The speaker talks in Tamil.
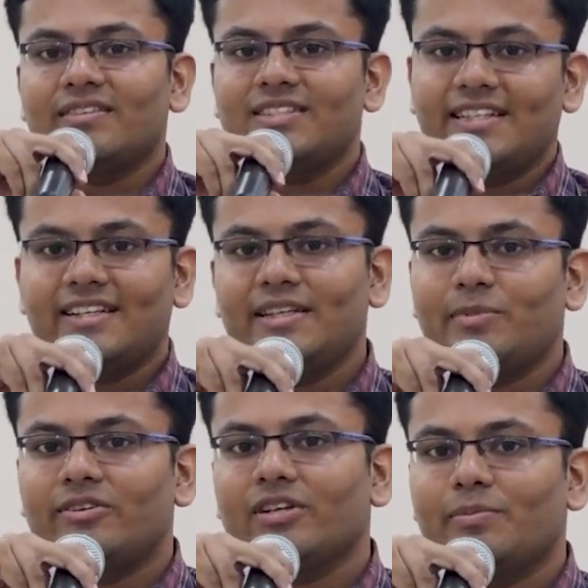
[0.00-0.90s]
பல விஷயங்களை
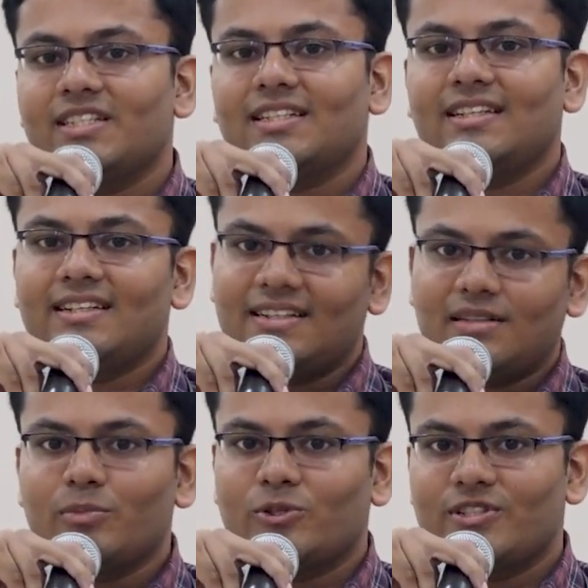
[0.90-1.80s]
இப்போ அவங்க பேசிட்டதுனால
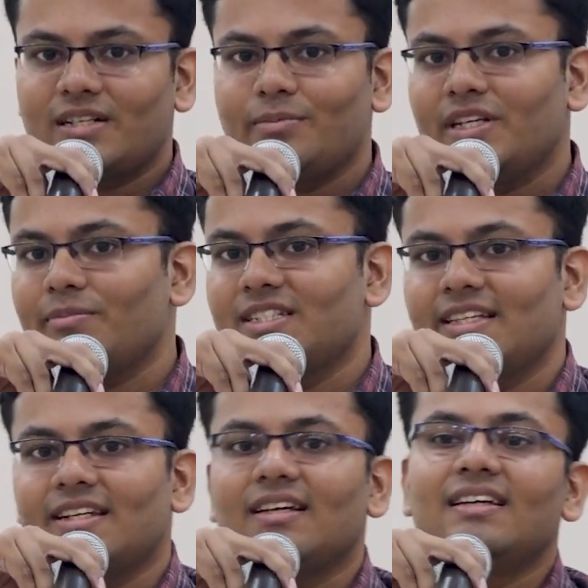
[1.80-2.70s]
நம்ம கொஞ்சம் கம்மியாக
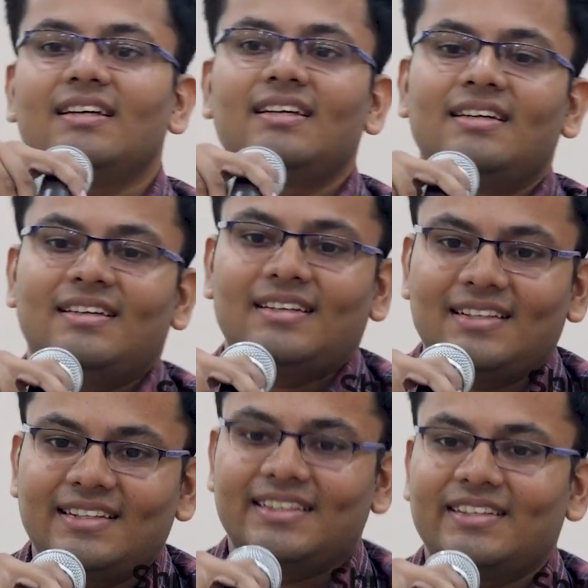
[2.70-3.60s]
பேசிக்கலாம்
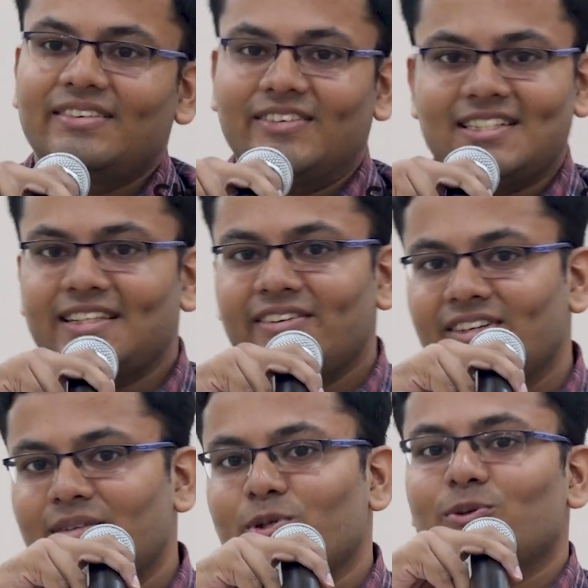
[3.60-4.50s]
அந்த வசதி
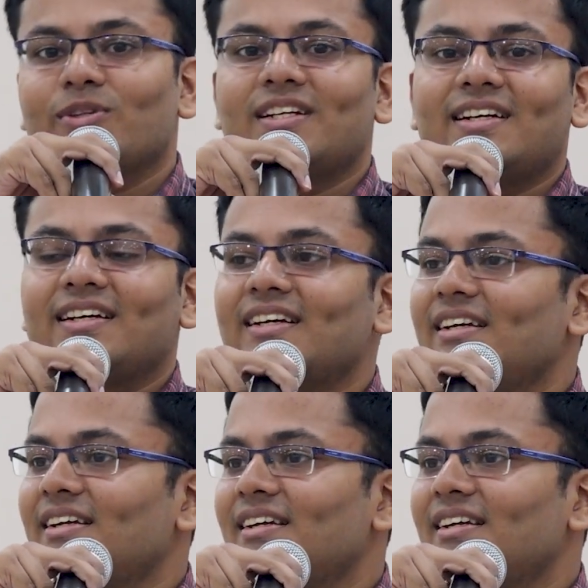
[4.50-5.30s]
அவங்க நமக்கு கொடுத்துருக்காங்க